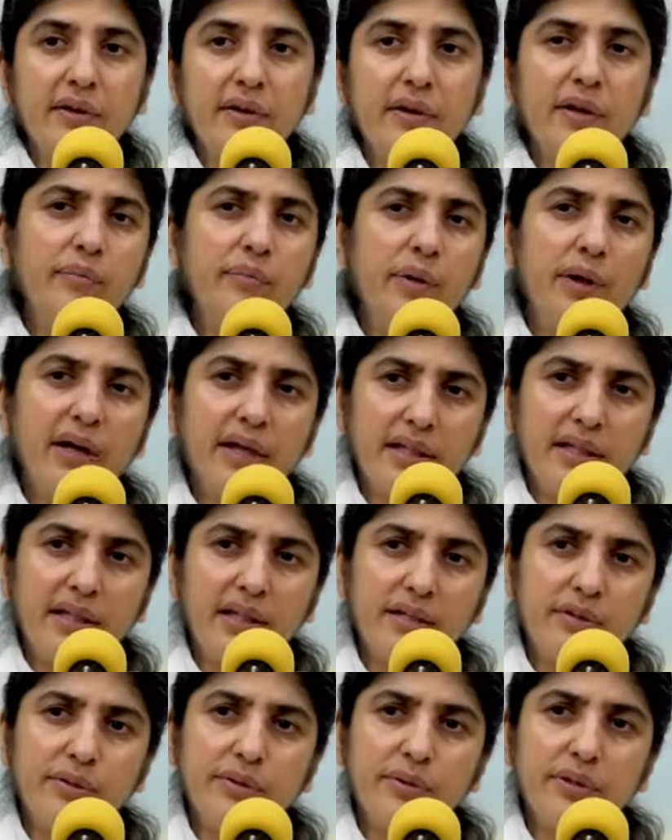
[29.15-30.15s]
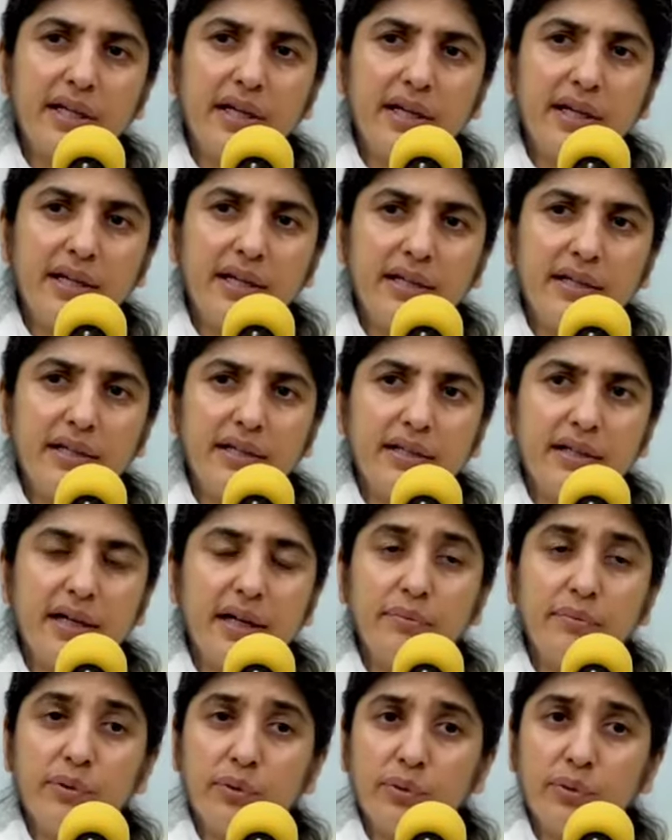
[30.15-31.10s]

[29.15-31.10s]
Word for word: और बहुत दर्द होता है हम